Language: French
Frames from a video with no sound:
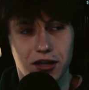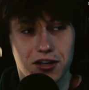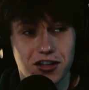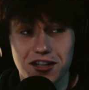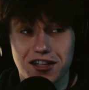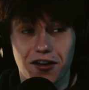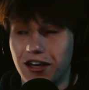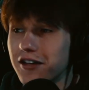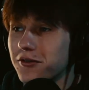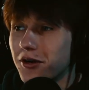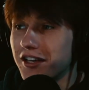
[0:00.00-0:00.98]
Mm. Il y a des gestes qui
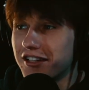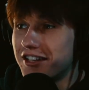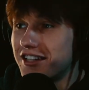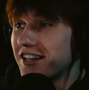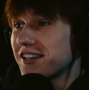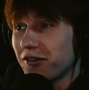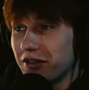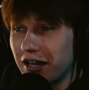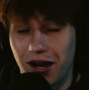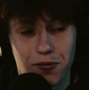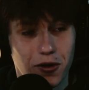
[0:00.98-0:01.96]
reviennent, quoi. Il y a des mm. gestes qui
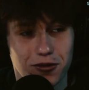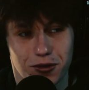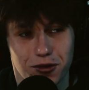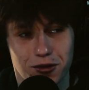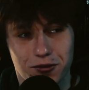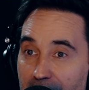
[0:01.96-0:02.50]
reviennent à la mode. Euh.